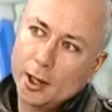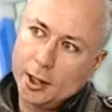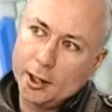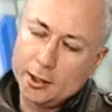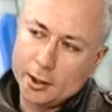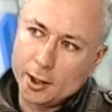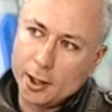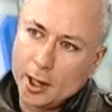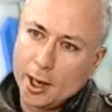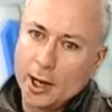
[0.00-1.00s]
и идти,
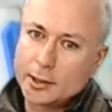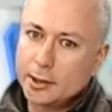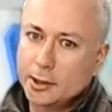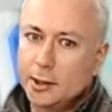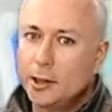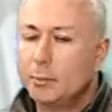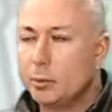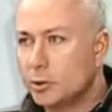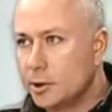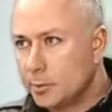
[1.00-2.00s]
а зайти и
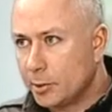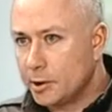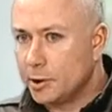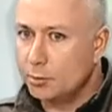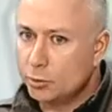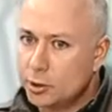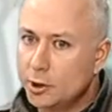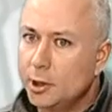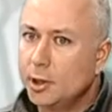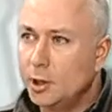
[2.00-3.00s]
просто спросить,
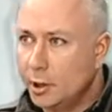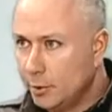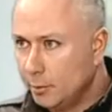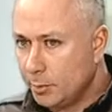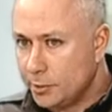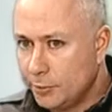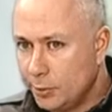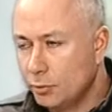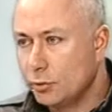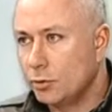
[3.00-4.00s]
можно ли я вам
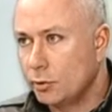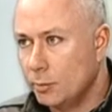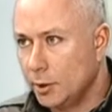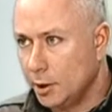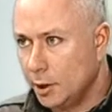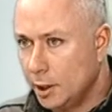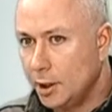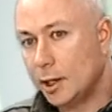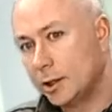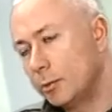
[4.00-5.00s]
позвоню, чтобы, или
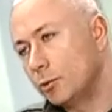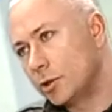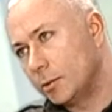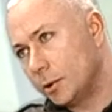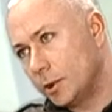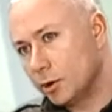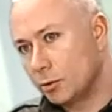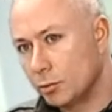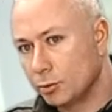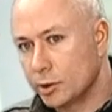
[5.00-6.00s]
когда можно прийти,
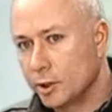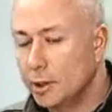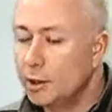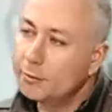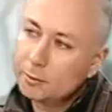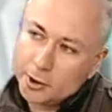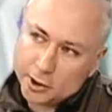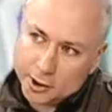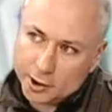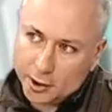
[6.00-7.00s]
чтобы узнать, или вы мне
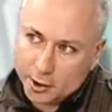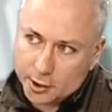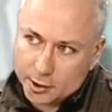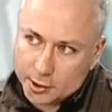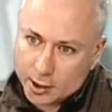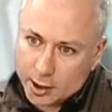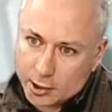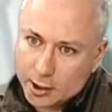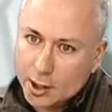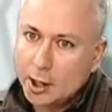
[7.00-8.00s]
сейчас сделаете
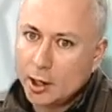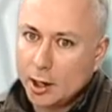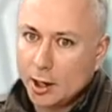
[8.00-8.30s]
заказ, а,